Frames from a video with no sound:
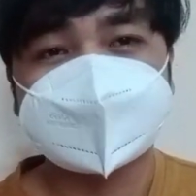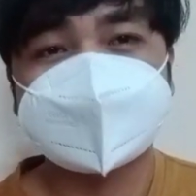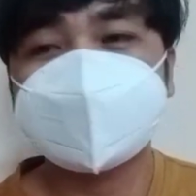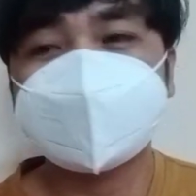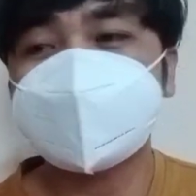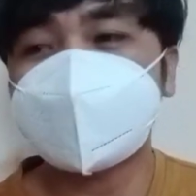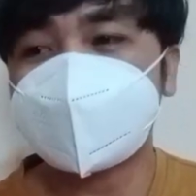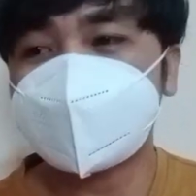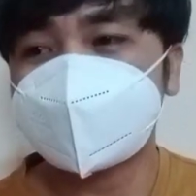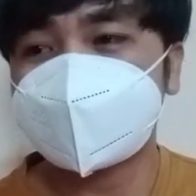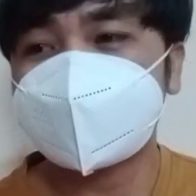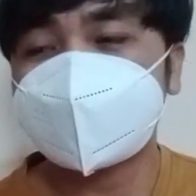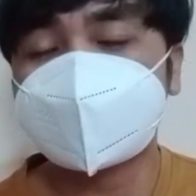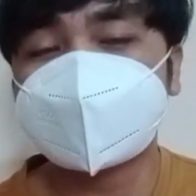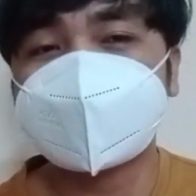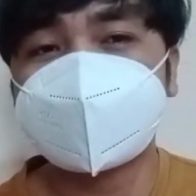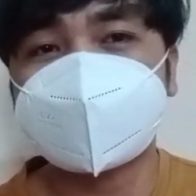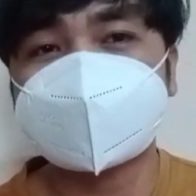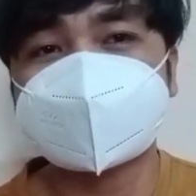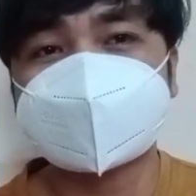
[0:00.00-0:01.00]
tidak ada
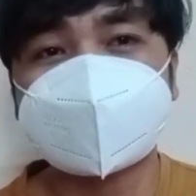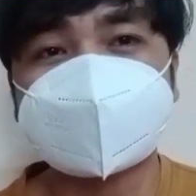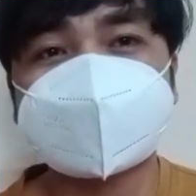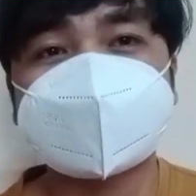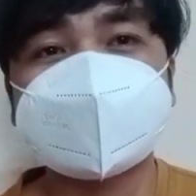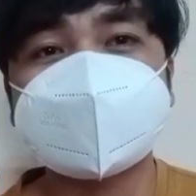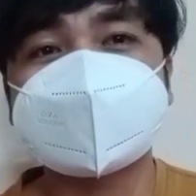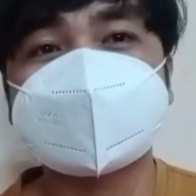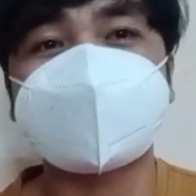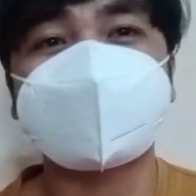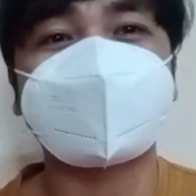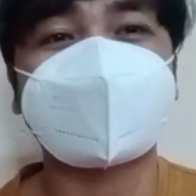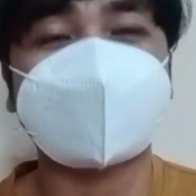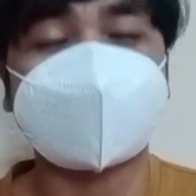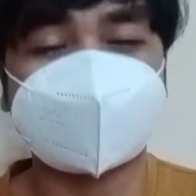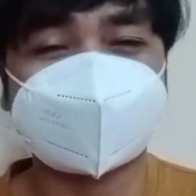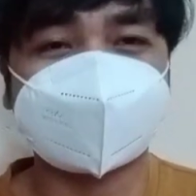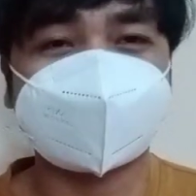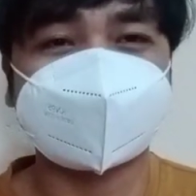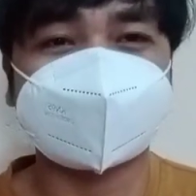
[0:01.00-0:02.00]
kata
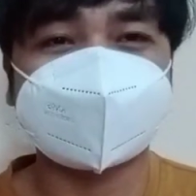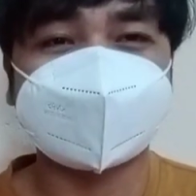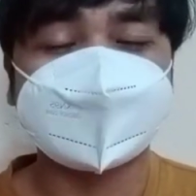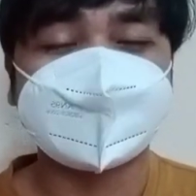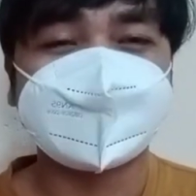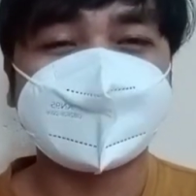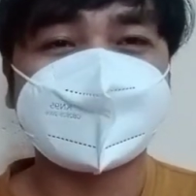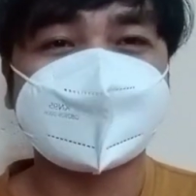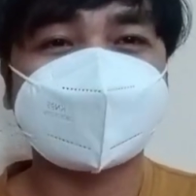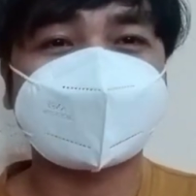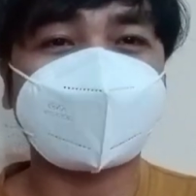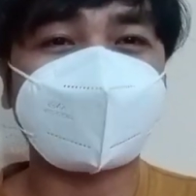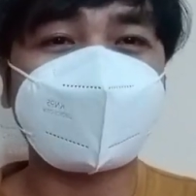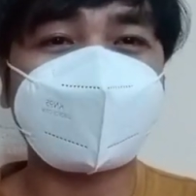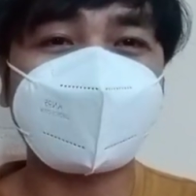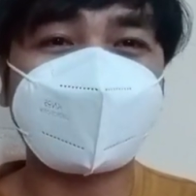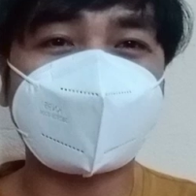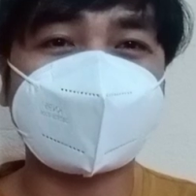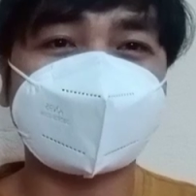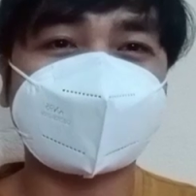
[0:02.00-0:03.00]
diciptakan.
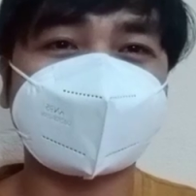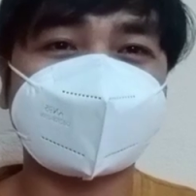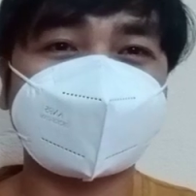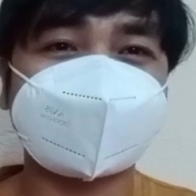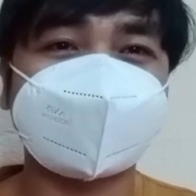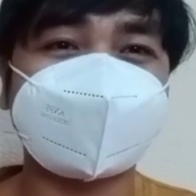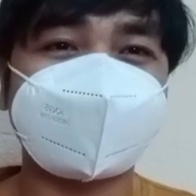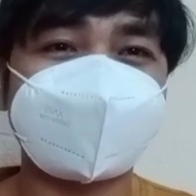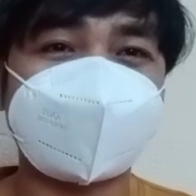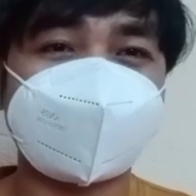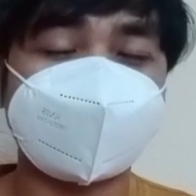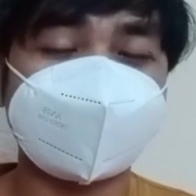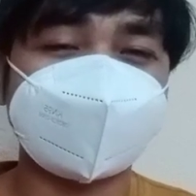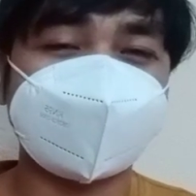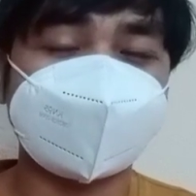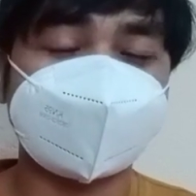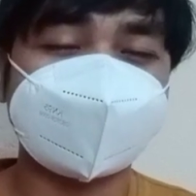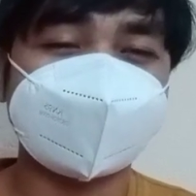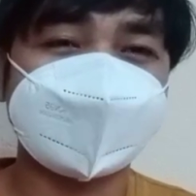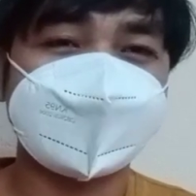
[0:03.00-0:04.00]
Tetapi pada
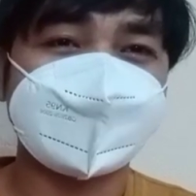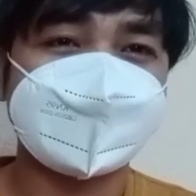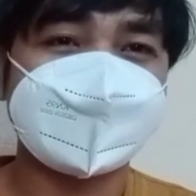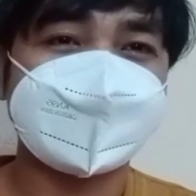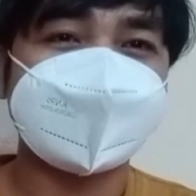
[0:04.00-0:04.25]
terjemahannya